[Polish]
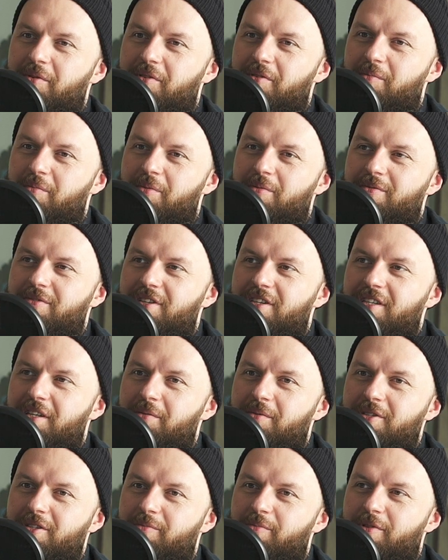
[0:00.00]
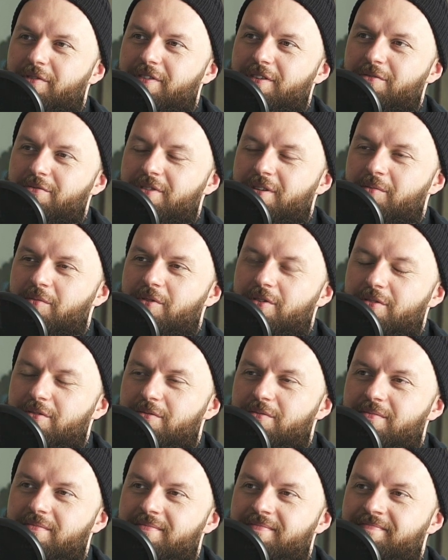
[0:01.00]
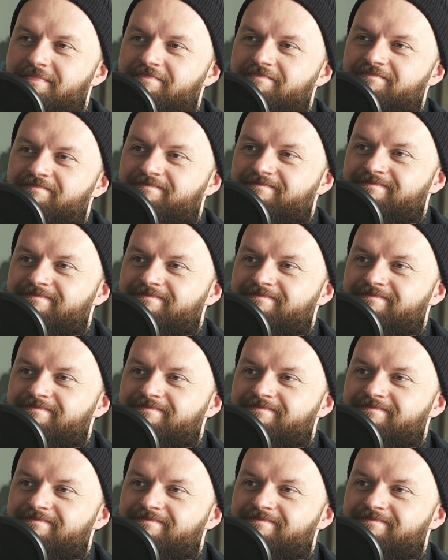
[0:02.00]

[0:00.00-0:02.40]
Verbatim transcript: bo nikt nie będzie prowadził samochodu. Nie,